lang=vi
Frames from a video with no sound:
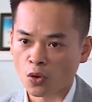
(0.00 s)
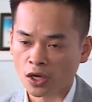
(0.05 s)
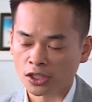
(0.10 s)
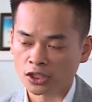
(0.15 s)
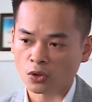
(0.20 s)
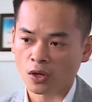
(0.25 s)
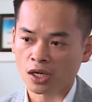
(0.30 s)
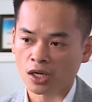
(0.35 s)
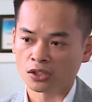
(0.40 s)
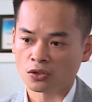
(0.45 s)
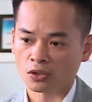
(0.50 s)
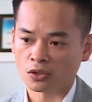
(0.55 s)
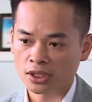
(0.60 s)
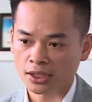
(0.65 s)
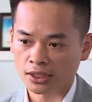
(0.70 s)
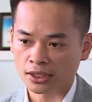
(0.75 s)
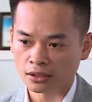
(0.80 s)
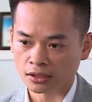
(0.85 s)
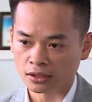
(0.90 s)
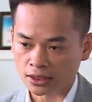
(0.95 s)
hoàn toàn có
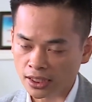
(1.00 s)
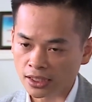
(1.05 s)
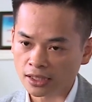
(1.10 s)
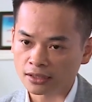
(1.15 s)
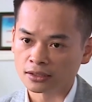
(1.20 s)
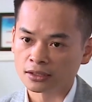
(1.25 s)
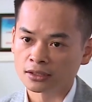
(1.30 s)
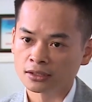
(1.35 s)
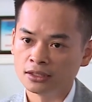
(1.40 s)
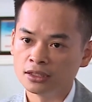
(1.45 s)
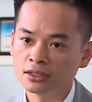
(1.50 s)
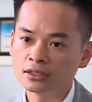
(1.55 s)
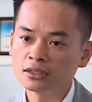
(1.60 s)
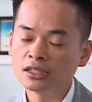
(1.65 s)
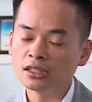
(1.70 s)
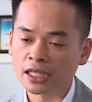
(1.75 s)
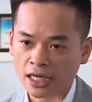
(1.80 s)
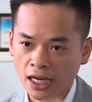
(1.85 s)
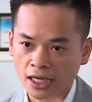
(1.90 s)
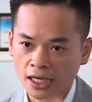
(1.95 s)
thể khởi kiện
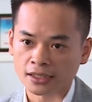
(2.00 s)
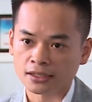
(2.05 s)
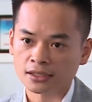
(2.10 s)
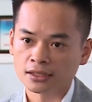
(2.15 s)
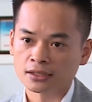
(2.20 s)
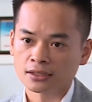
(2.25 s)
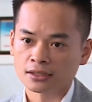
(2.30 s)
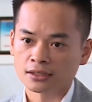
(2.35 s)
những người này